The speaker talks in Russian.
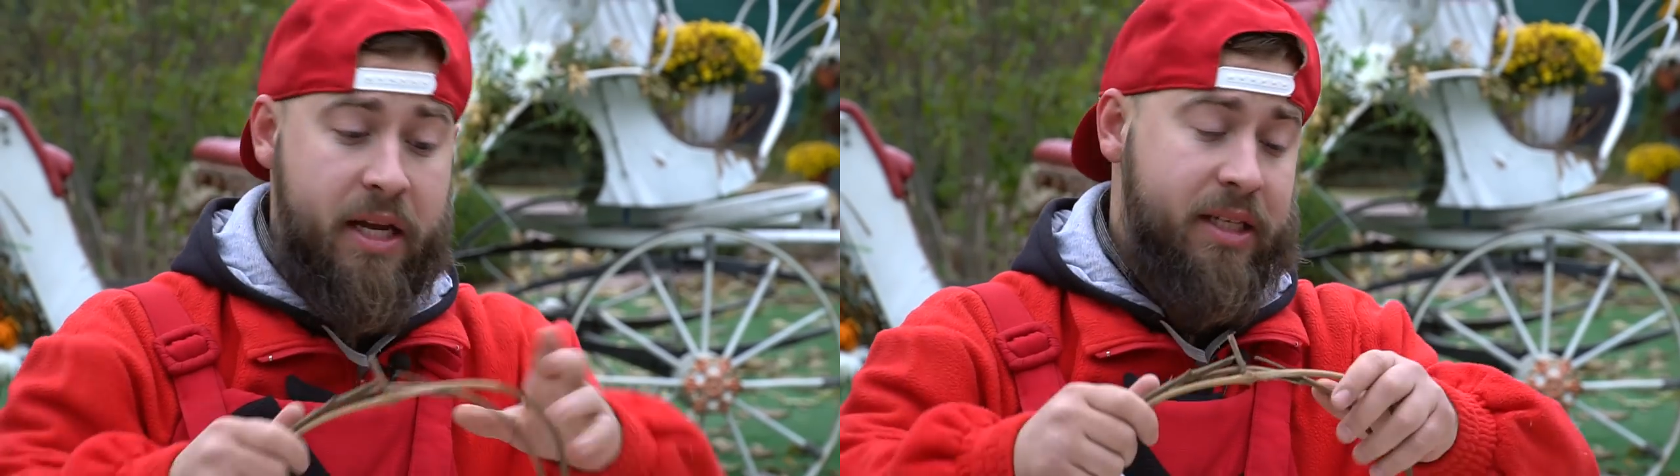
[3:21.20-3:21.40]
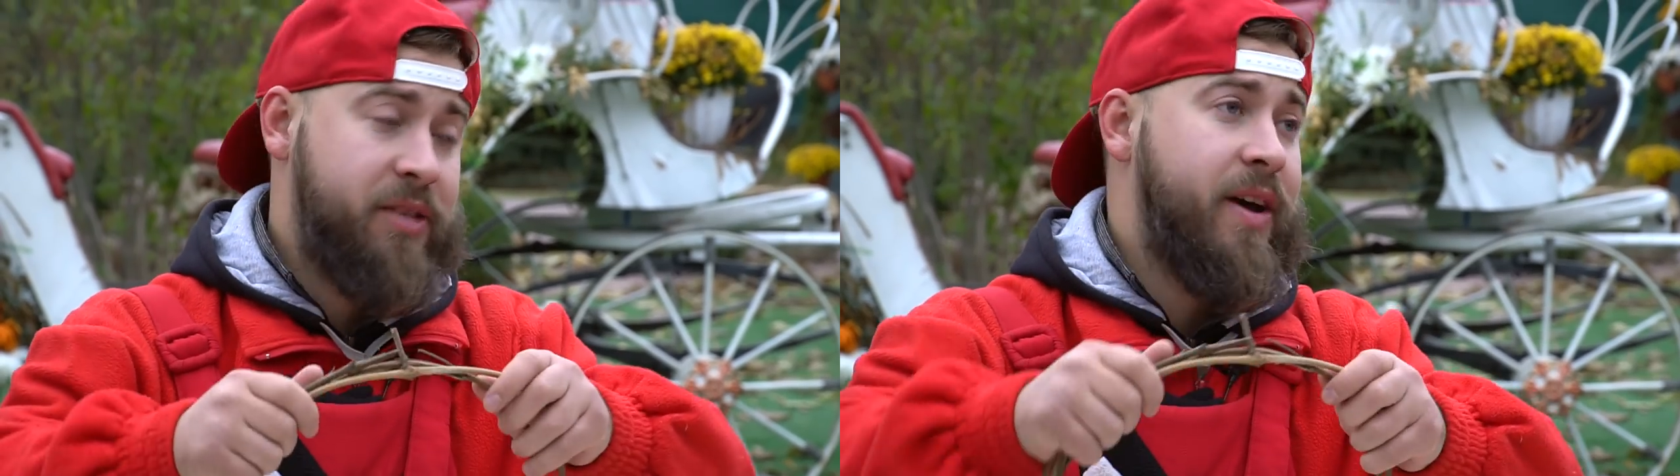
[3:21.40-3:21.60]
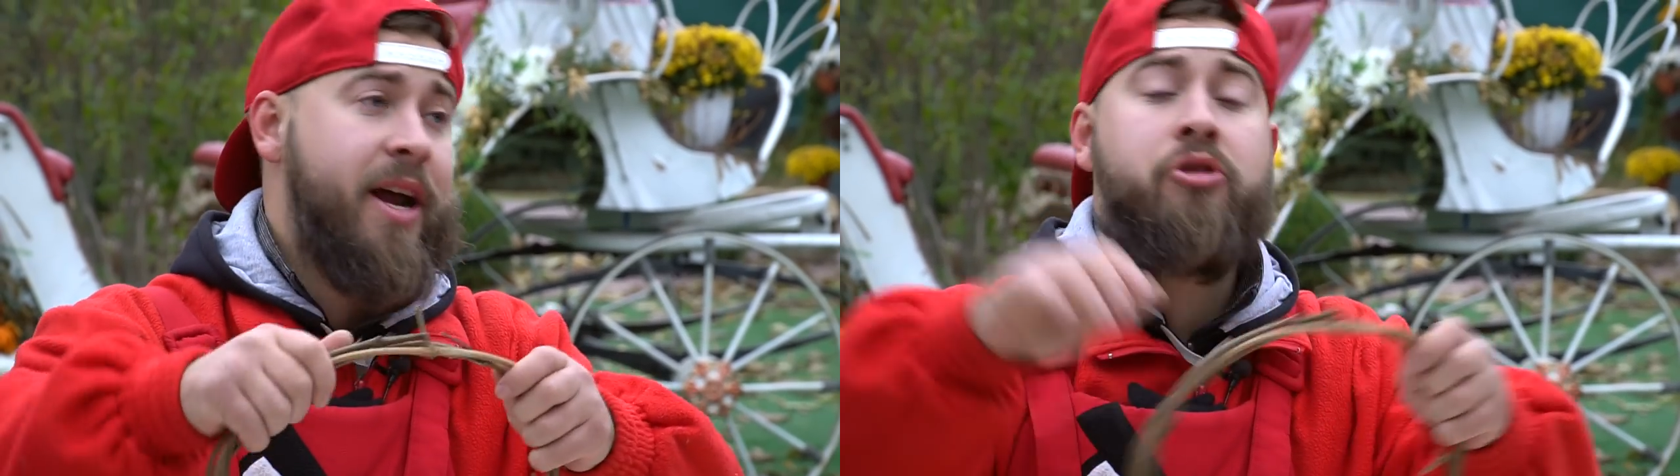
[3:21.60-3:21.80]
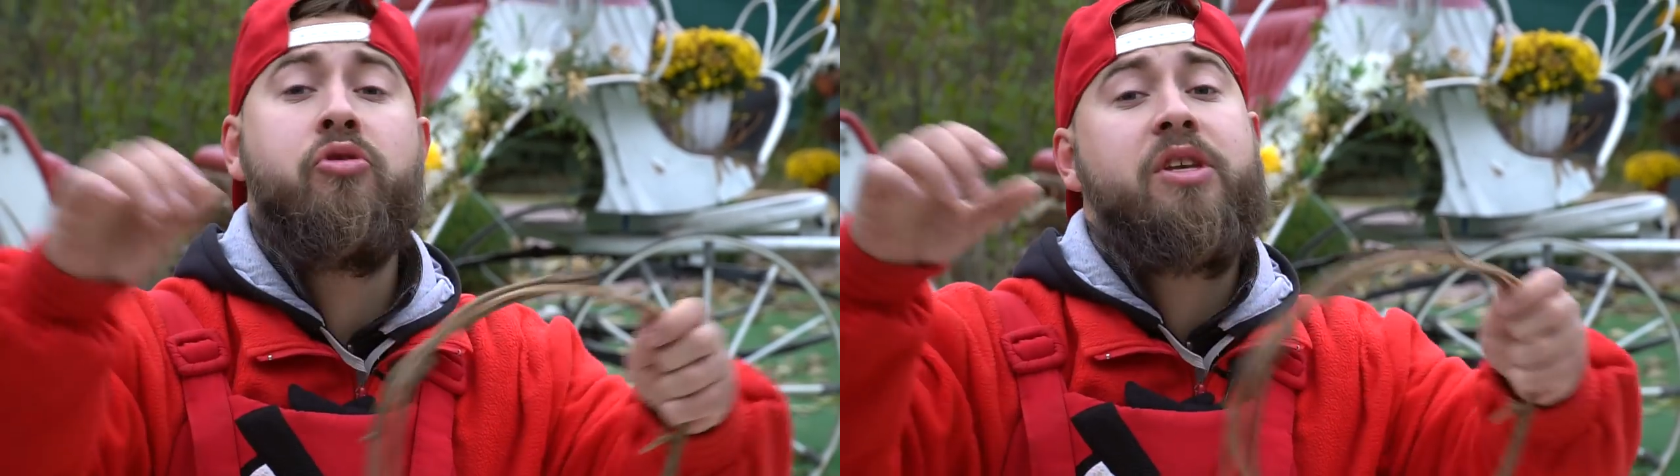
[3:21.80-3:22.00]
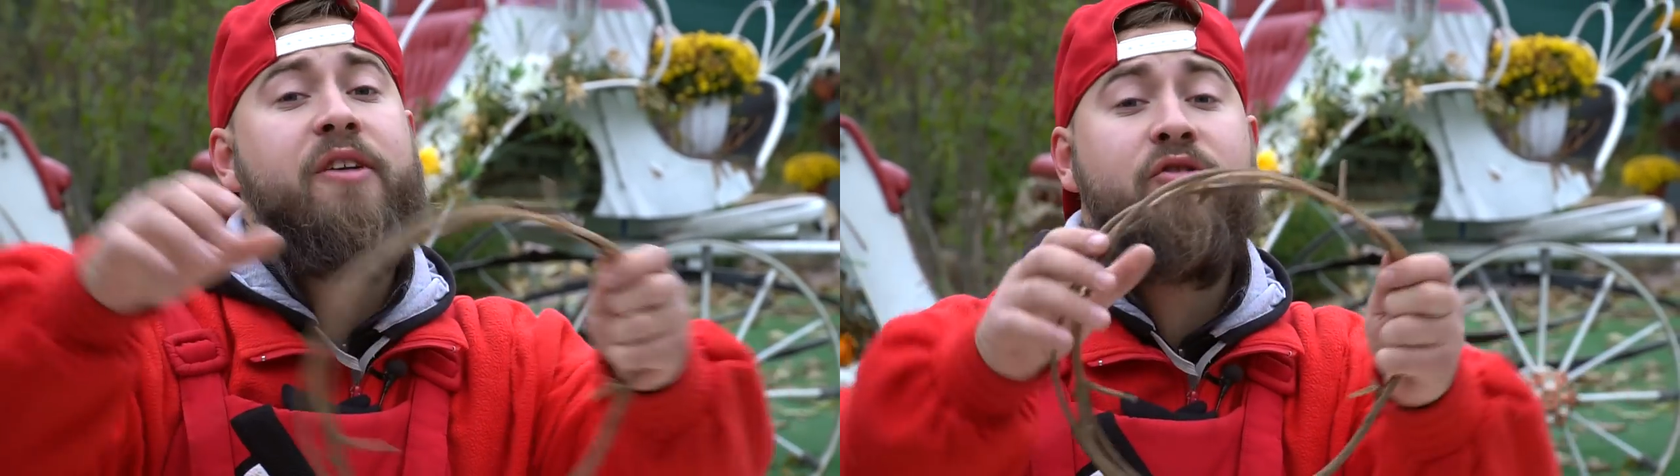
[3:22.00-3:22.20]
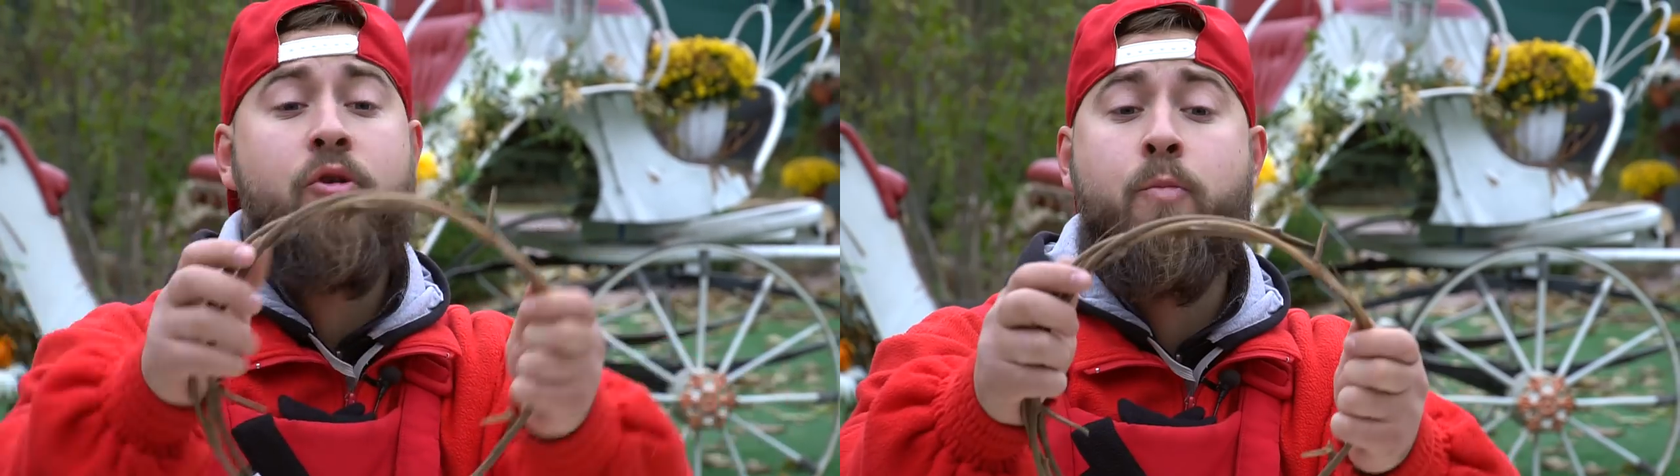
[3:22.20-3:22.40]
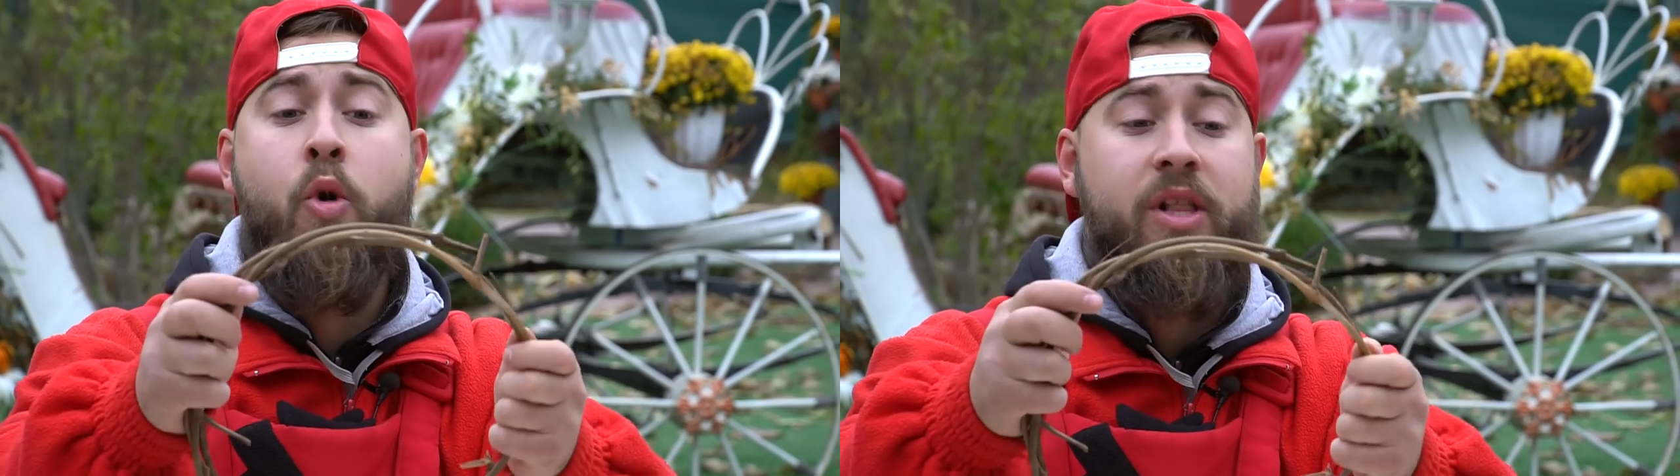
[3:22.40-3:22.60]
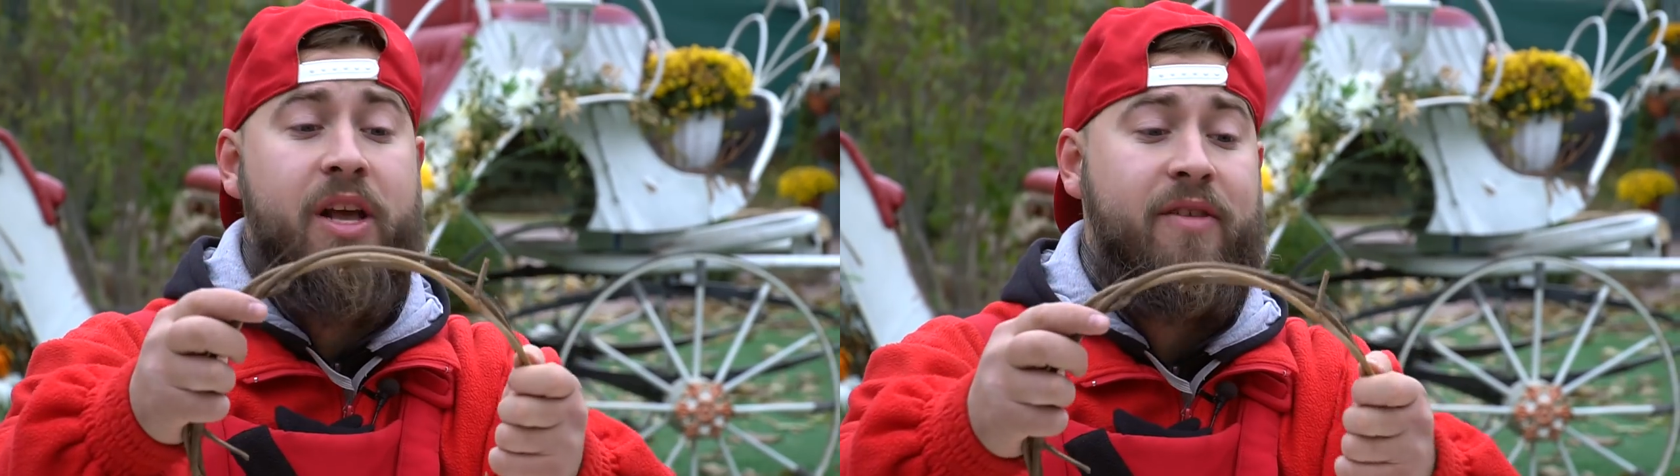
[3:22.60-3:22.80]
сворачиваете в
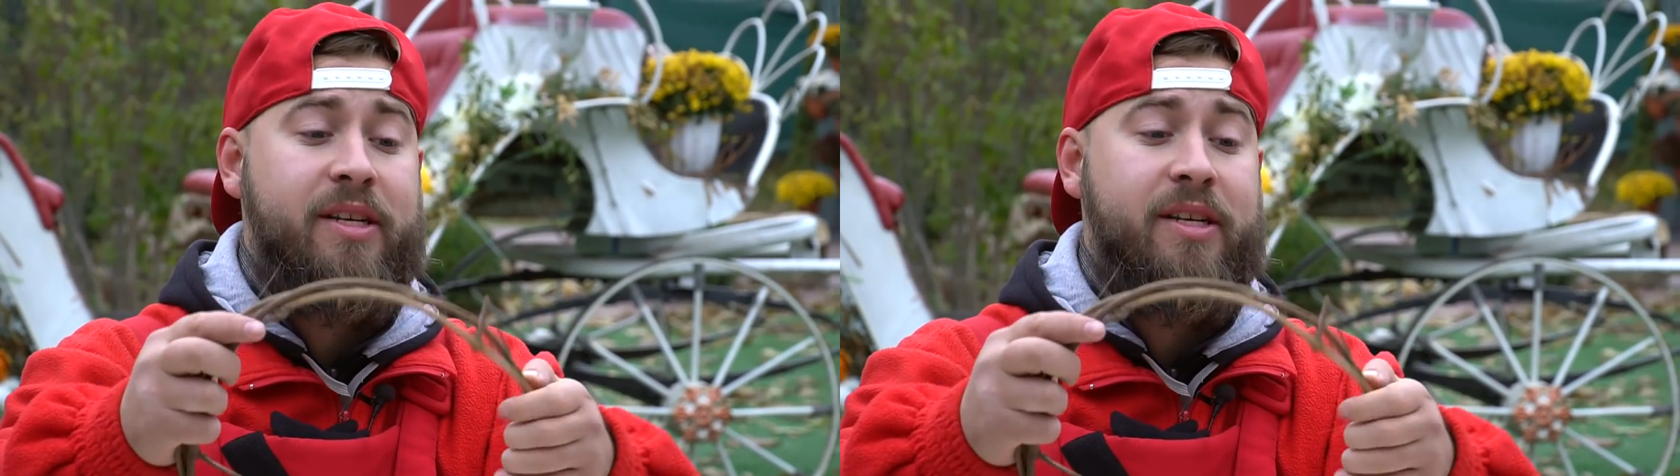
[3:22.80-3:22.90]
любой для